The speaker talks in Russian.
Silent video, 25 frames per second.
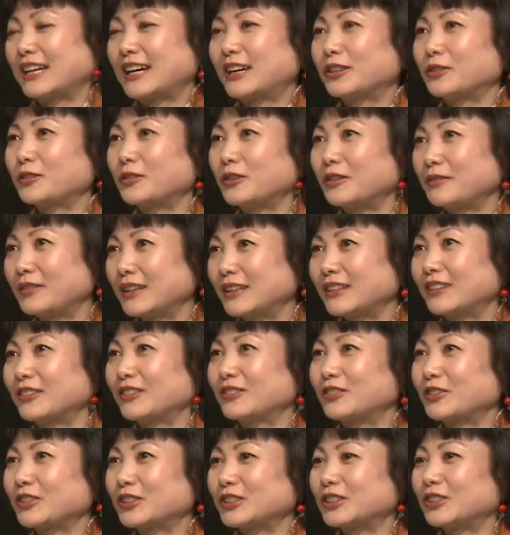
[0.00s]
готовит,
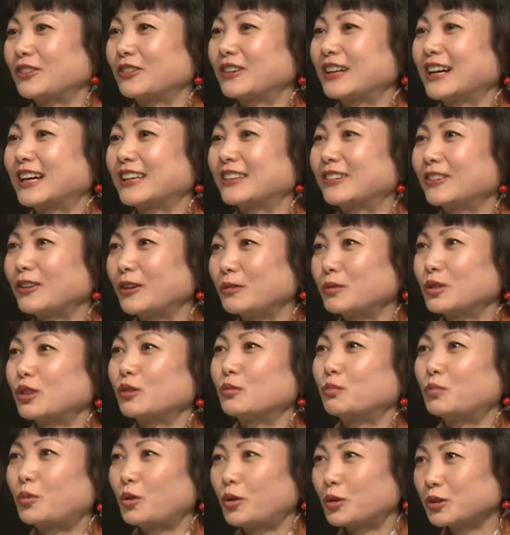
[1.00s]
но то, что он готовит,
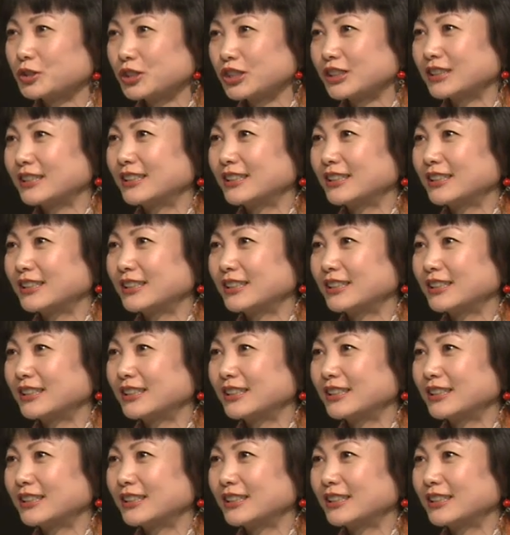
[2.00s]
это борщ